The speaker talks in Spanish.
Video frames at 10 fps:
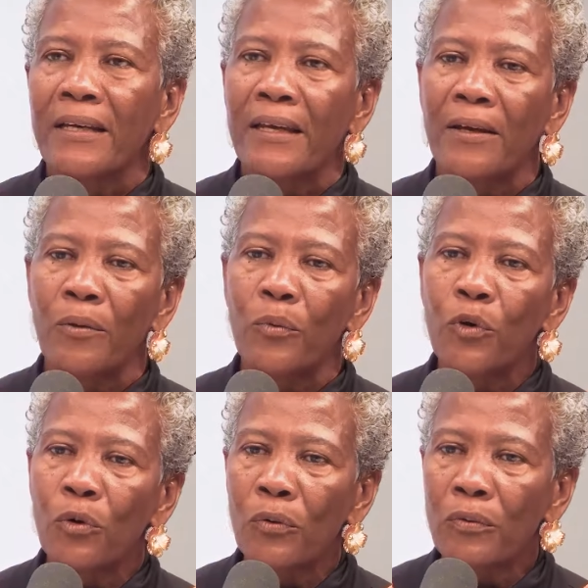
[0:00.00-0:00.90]
Eh,
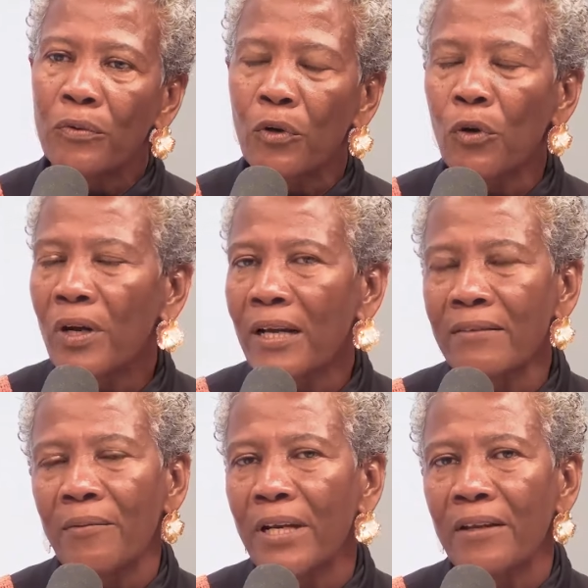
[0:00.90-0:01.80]
uno no logra
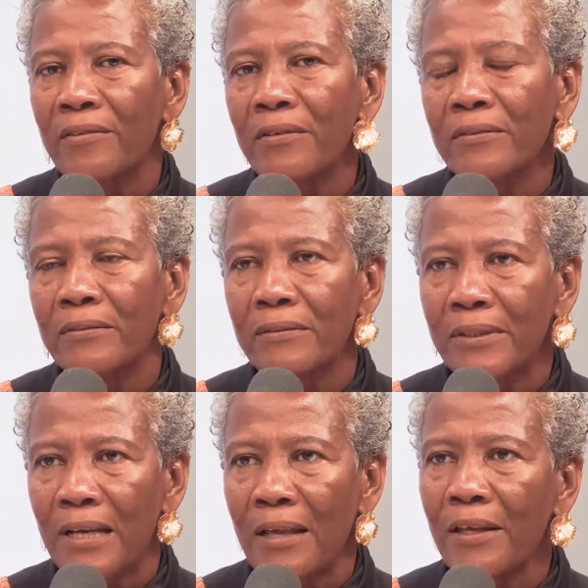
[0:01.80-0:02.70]
saber eso,
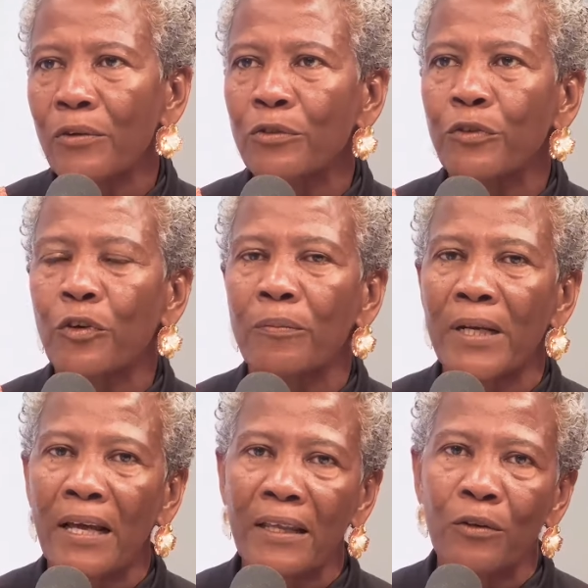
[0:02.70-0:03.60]
nadie nos
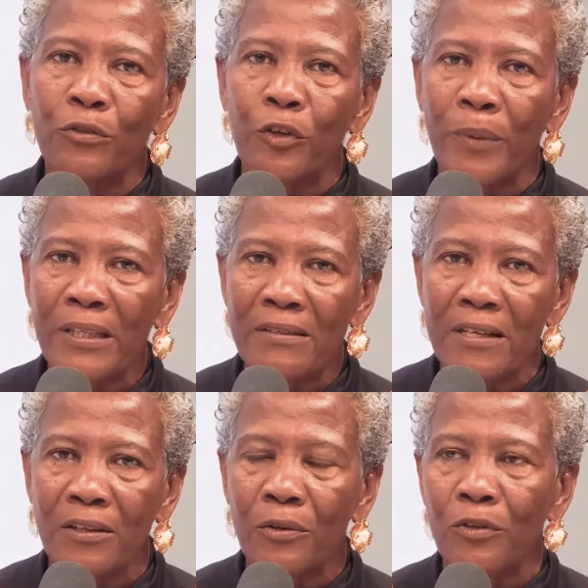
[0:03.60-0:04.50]
forma, nadie nos forma
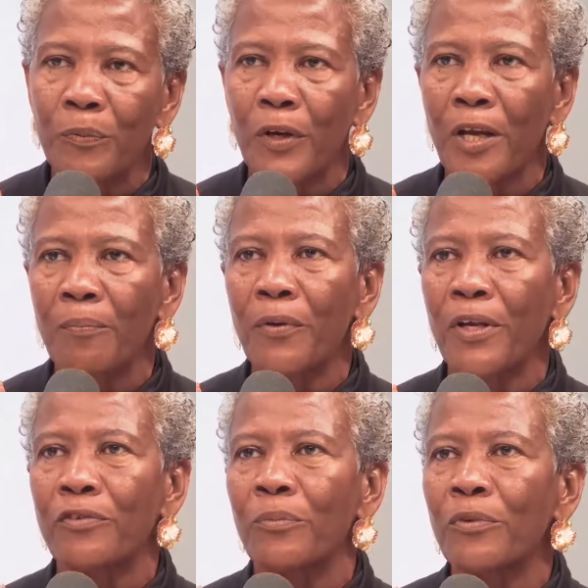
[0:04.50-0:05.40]
diciéndonos, por ejemplo,
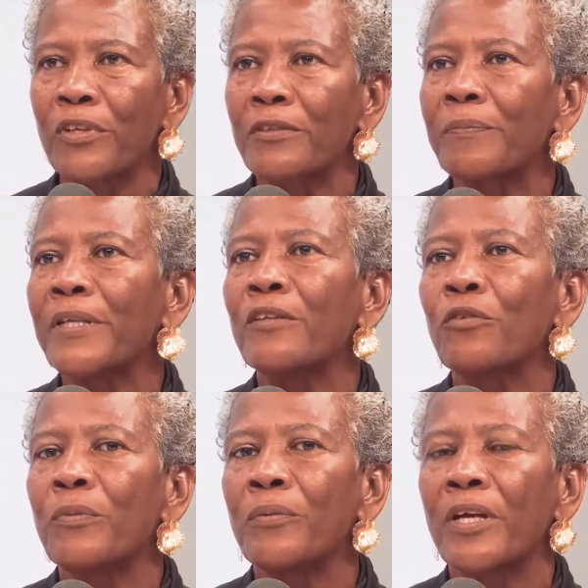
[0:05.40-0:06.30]
que somos
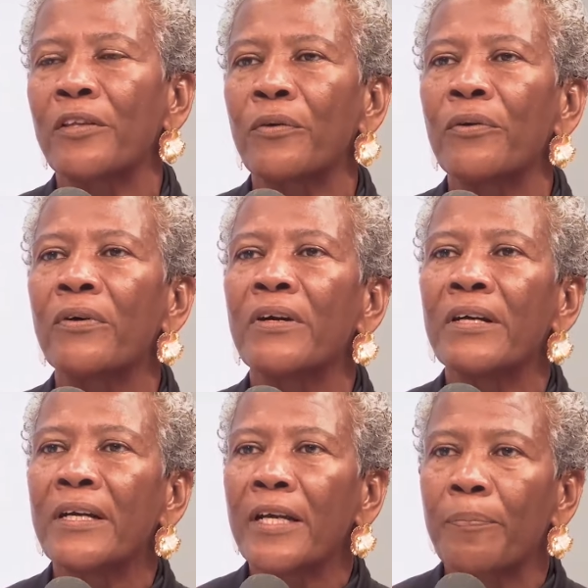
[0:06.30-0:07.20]
espíritus viviendo
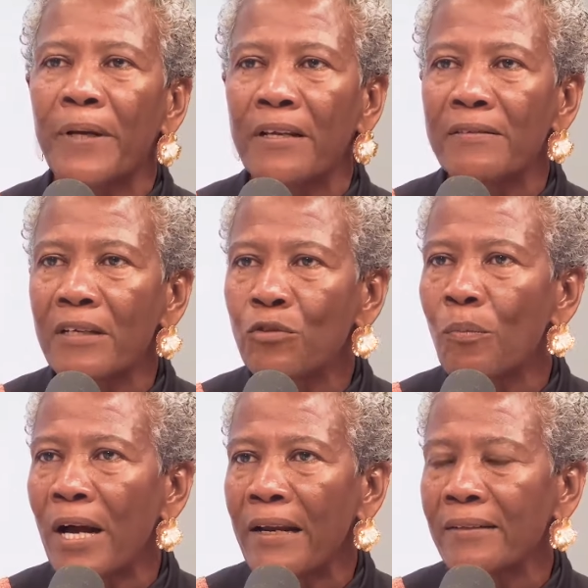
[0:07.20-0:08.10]
experiencias
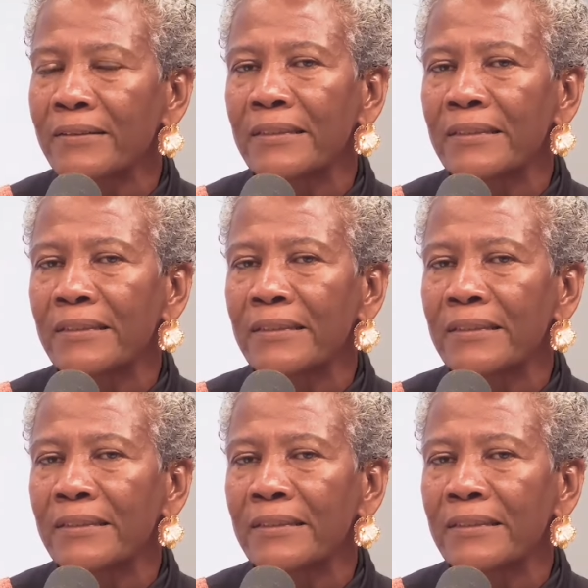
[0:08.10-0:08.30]
humanas